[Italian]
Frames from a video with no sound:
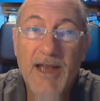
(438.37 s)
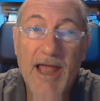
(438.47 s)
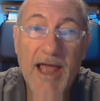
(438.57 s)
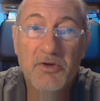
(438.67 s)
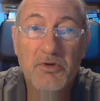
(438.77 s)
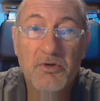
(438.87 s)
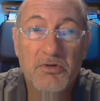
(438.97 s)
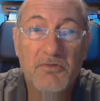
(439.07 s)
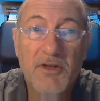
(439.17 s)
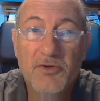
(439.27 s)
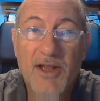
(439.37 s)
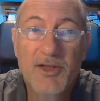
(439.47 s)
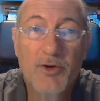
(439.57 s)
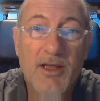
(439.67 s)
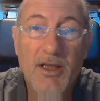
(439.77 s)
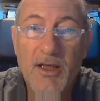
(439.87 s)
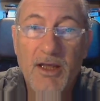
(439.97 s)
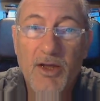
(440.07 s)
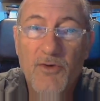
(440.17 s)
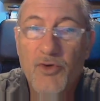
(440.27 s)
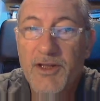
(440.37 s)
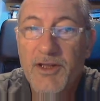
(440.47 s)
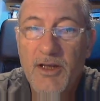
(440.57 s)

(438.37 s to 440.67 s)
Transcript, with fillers: di radio, ho fatto radio anch'io,